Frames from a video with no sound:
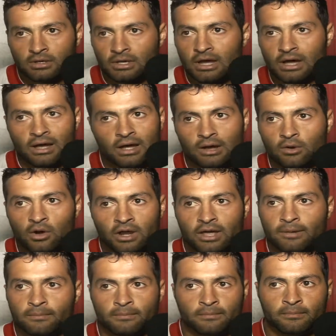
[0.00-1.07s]
E
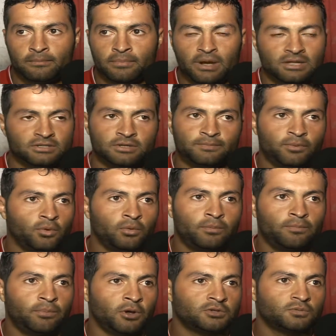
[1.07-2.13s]
agora é partir o
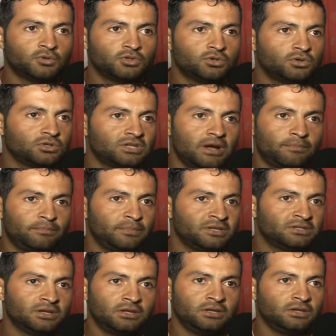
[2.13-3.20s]
próximo jogo, já
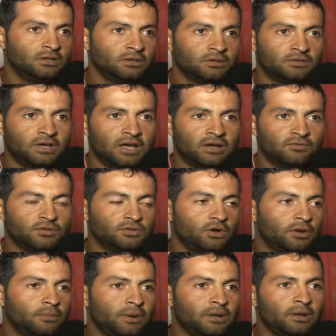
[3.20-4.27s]
pensando em, em sair com a
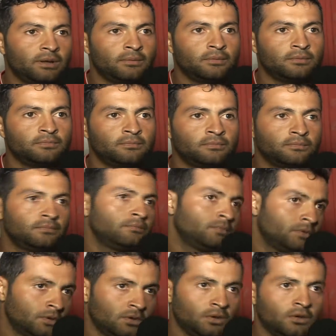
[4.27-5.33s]
vitória para
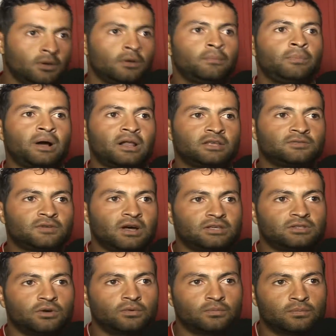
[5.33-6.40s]
a
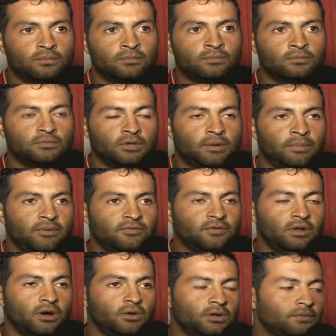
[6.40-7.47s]
classificação, já para a
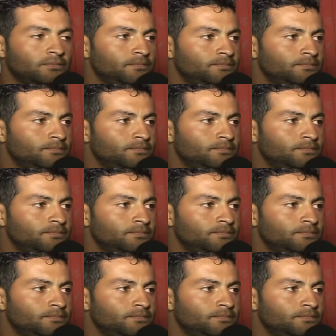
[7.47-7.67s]
final. Né?